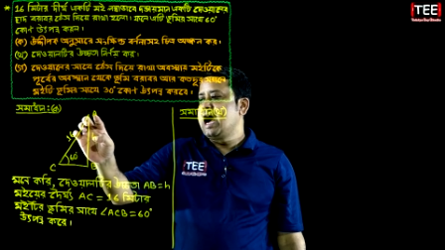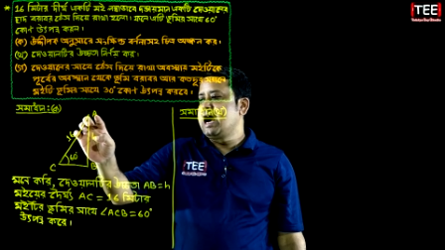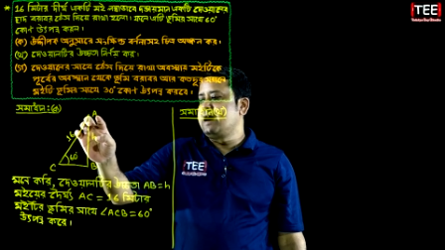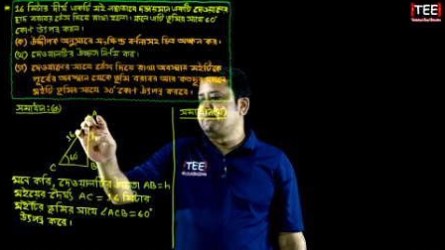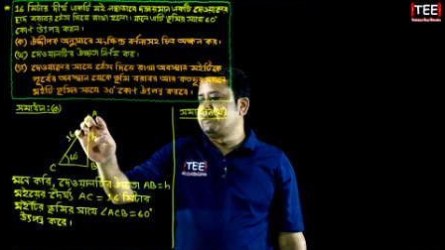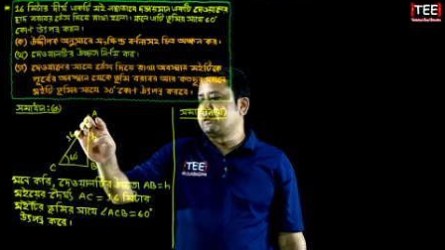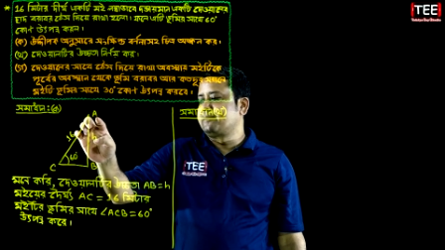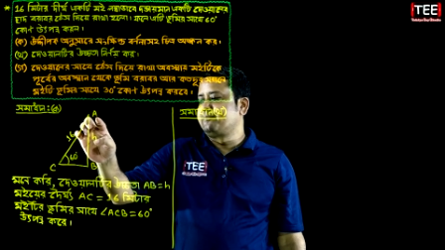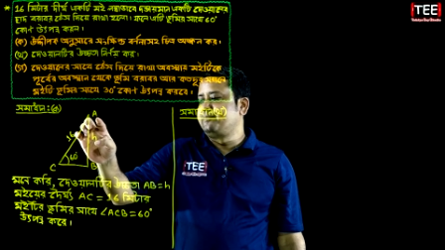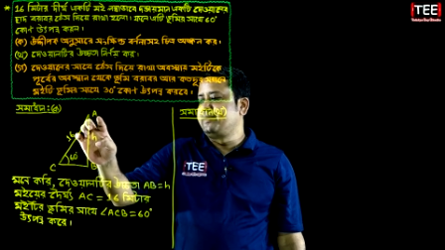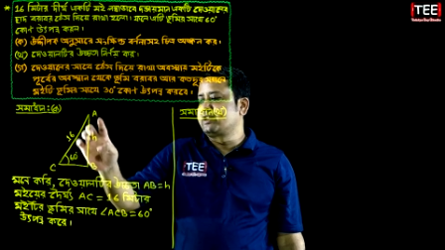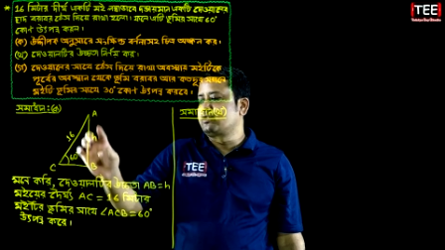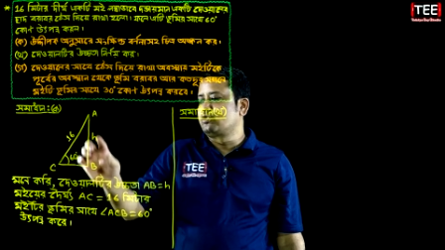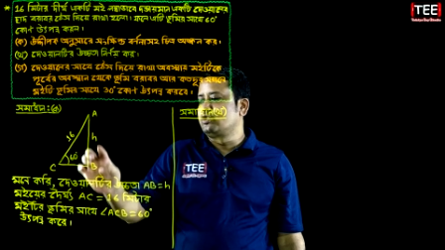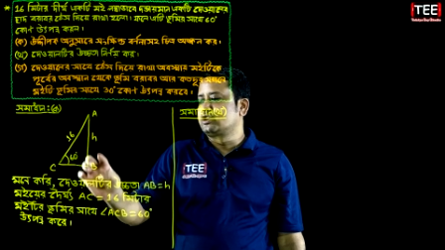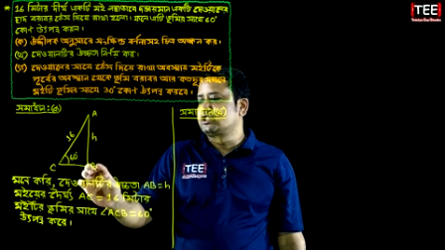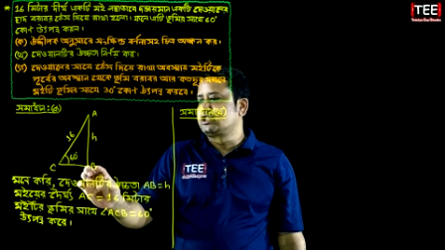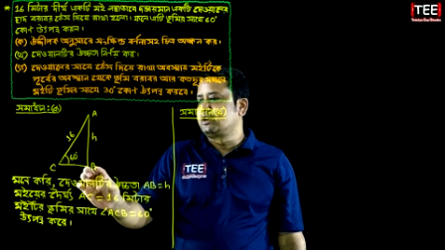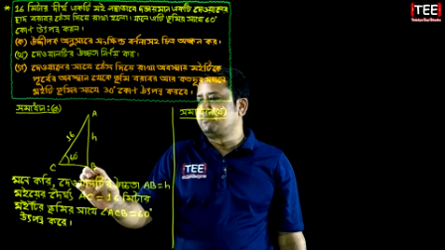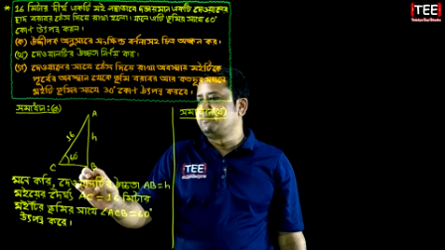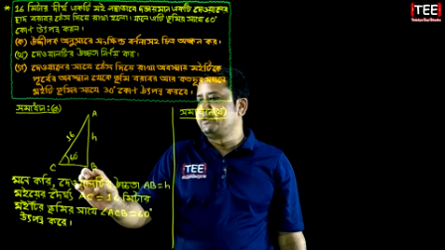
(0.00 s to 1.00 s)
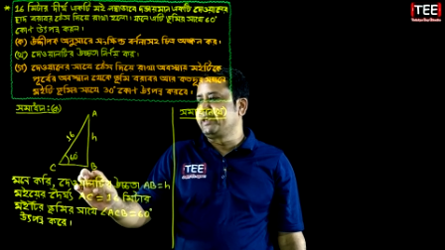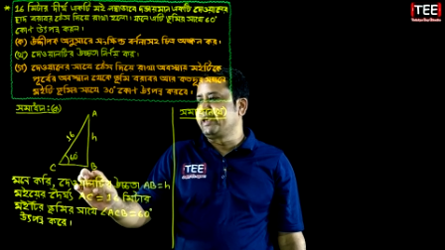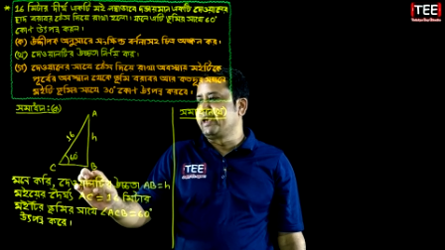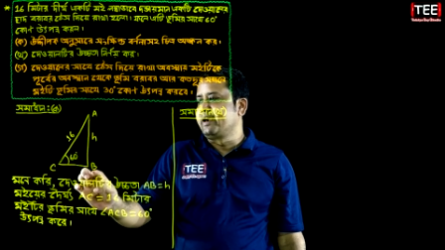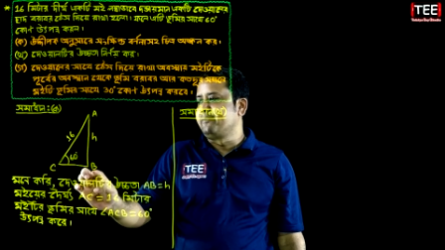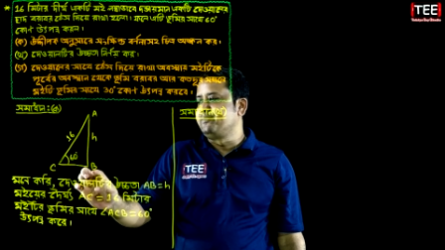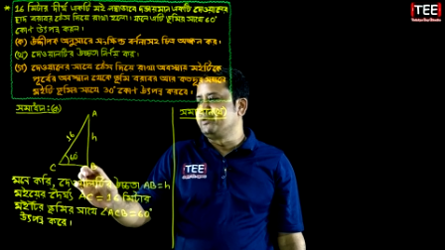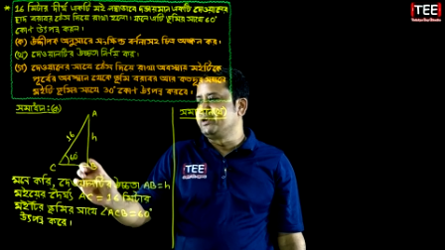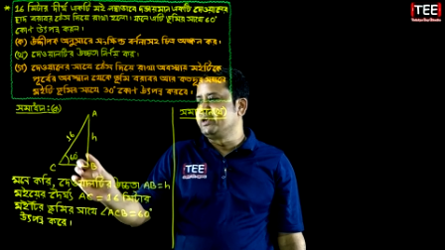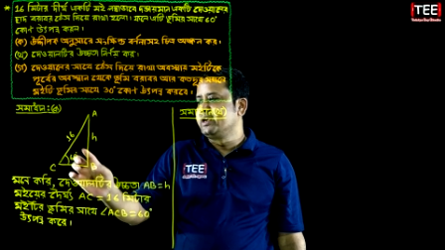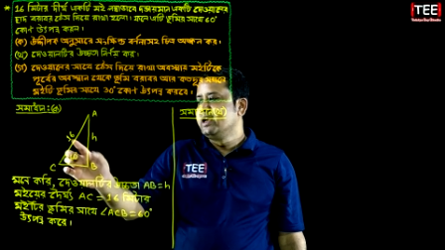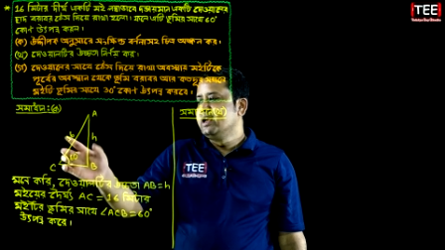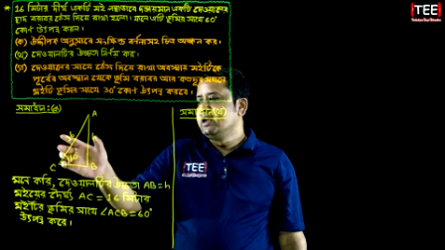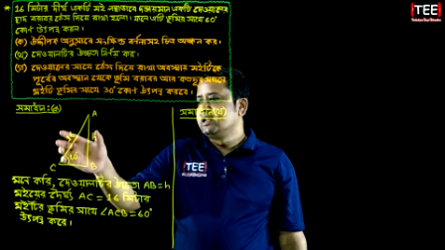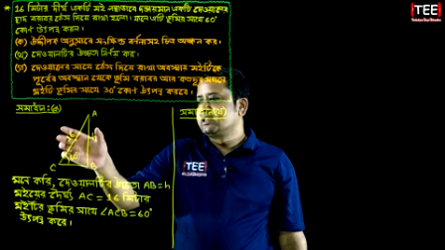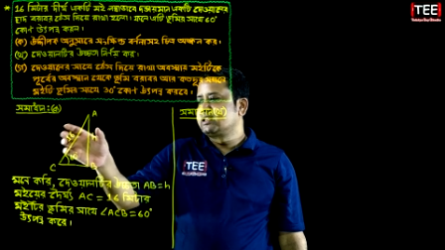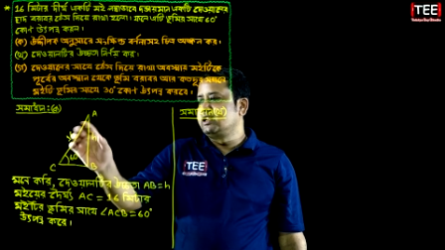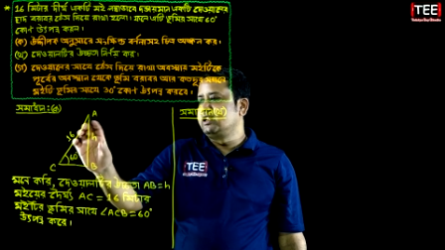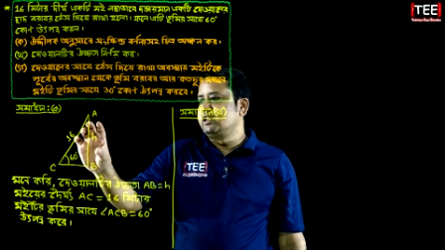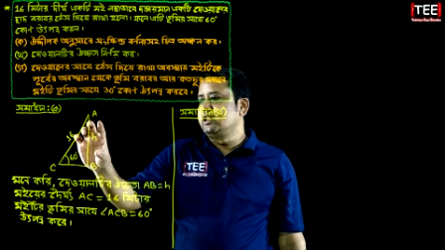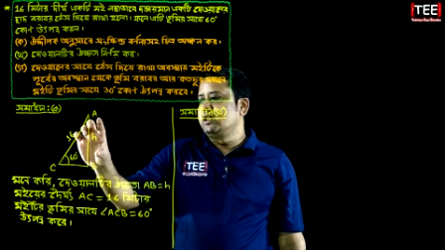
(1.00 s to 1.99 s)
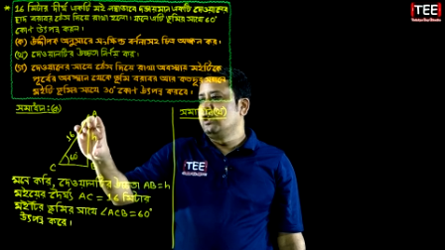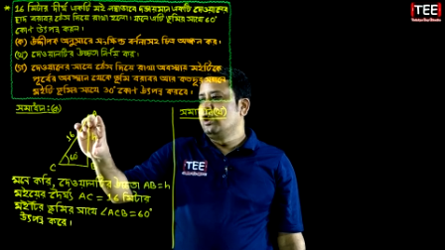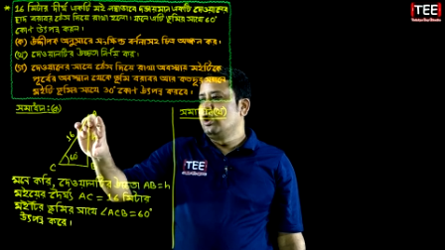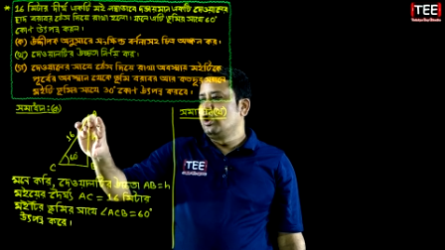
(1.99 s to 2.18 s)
আমাকে বের করতে হবে এ বি তাহলে